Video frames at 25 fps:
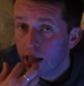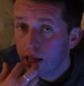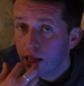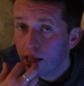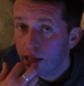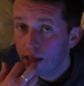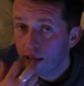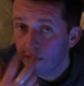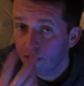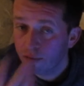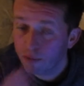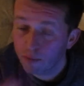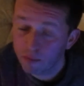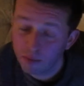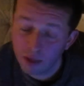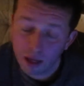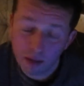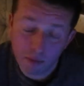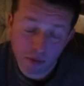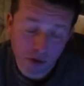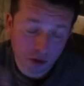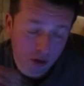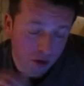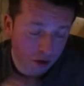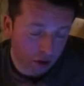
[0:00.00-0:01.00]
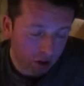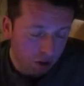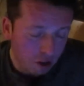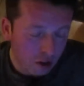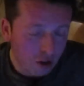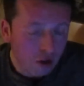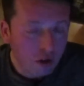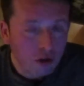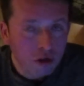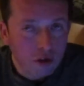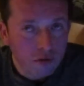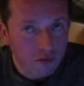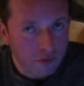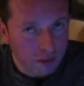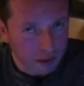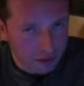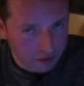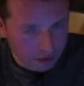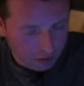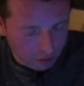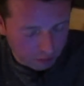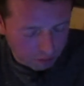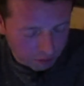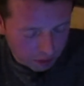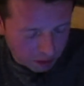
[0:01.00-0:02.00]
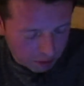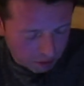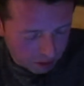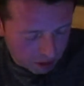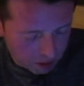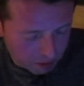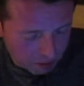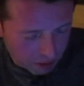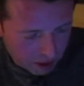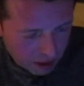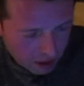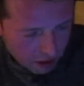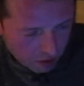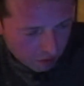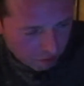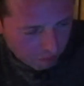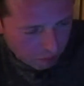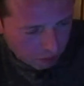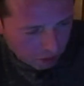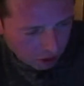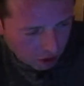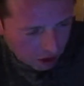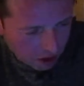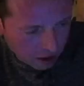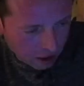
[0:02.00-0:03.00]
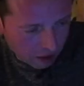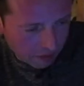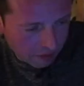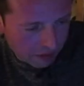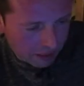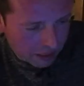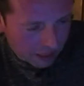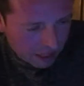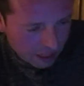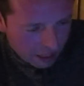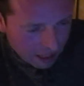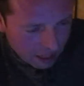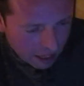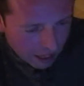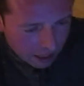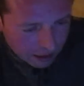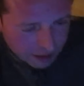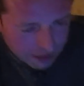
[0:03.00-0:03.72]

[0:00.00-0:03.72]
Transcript: Nie wiem, miałem tchnąć w nas optymizm w poniedziałek, a